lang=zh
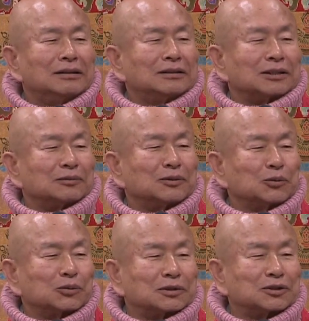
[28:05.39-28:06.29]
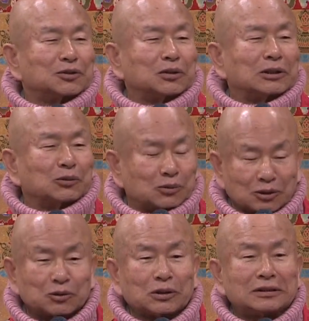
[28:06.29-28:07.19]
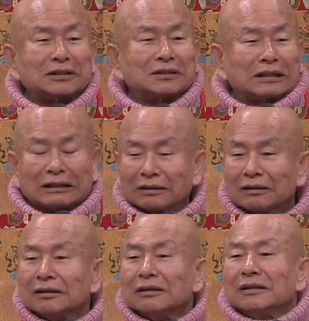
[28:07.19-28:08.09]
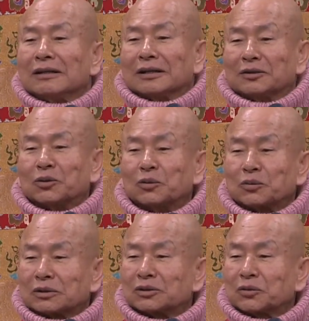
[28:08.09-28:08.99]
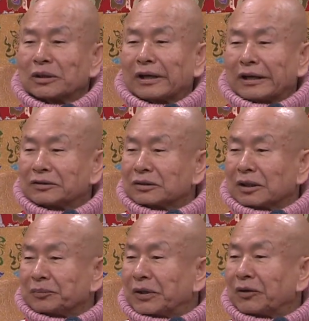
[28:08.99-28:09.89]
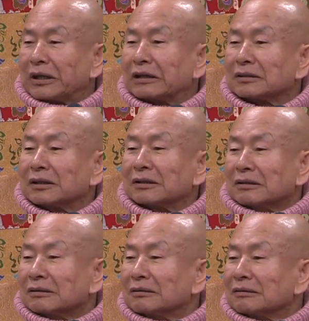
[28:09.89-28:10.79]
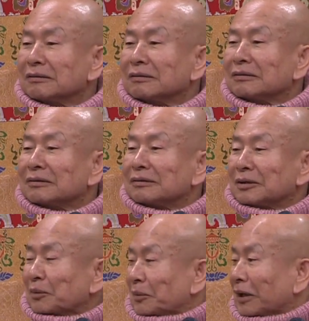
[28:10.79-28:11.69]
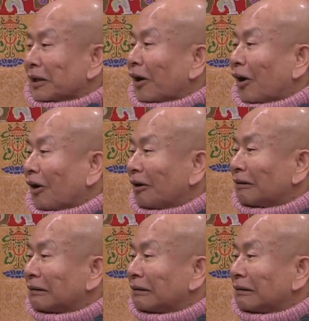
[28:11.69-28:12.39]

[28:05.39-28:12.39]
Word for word: 怎么五十岁？五十岁现在很多五十岁还是很漂亮的，对不对？哈。